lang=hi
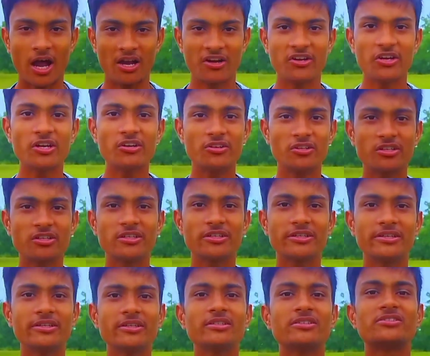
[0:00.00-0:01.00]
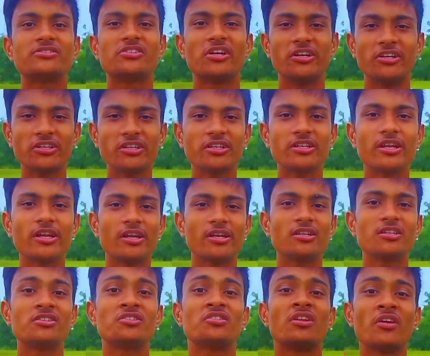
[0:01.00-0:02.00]
100 डिग्री सेंटीग्रेड
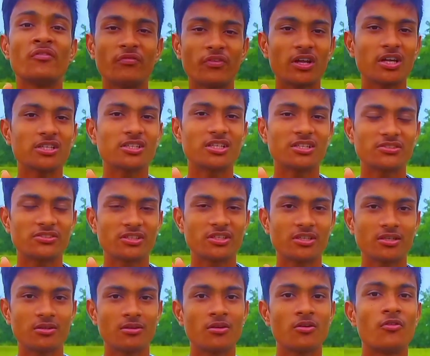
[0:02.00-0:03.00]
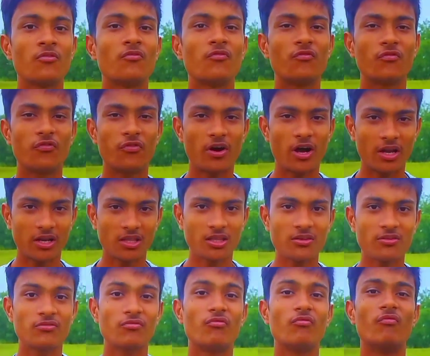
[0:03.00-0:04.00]
टेम्परेचर से पानी
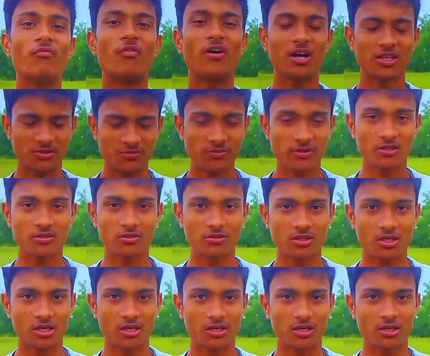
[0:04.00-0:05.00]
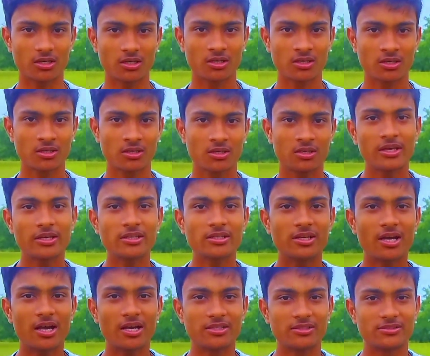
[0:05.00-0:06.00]
भास्पित होता है लेकिन
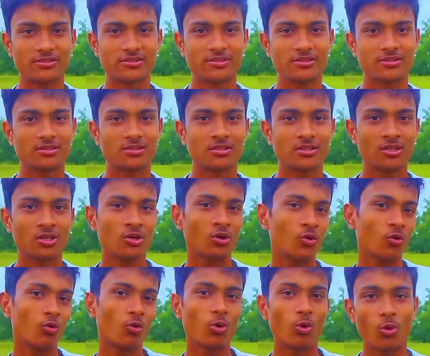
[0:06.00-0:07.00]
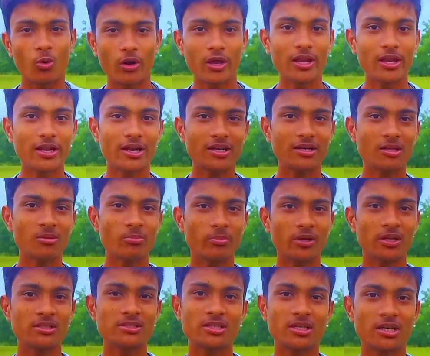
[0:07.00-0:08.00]
गाइस वो ऑयल का
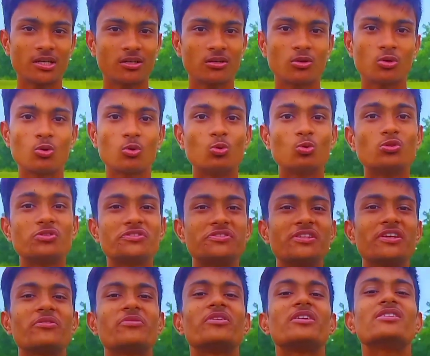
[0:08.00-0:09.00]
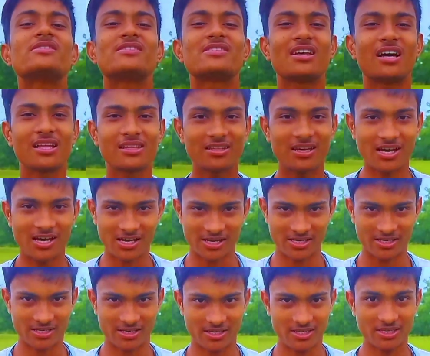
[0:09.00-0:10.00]
टेम्परेचर उससे भी ज़्यादा
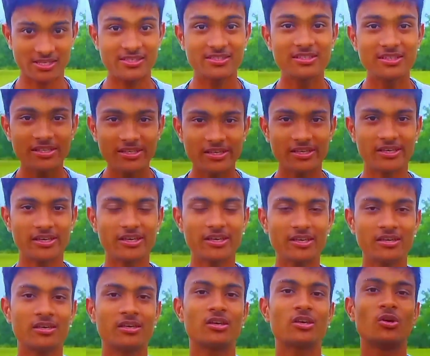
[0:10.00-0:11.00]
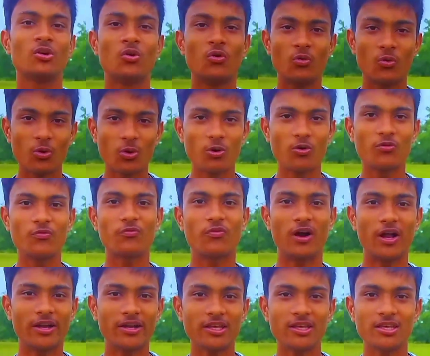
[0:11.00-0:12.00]
है इसलिए वो
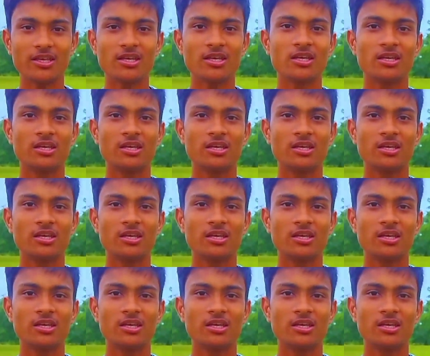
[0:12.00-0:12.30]
पानी